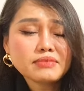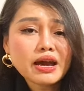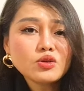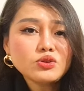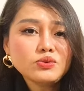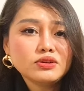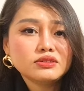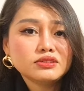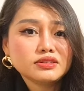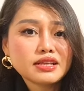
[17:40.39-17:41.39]
bao nhiêu
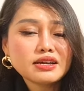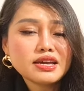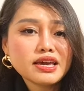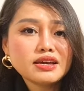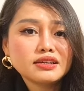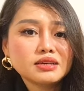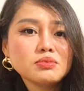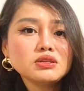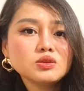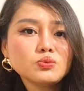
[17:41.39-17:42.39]
người người ta nghe người ta
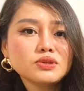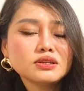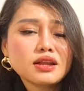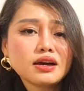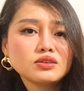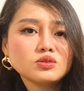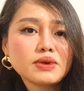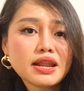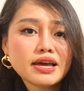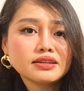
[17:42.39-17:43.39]
bức xúc những lời của
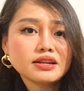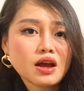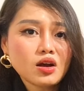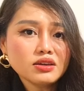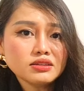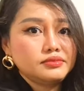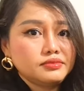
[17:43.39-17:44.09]
bà lan này nói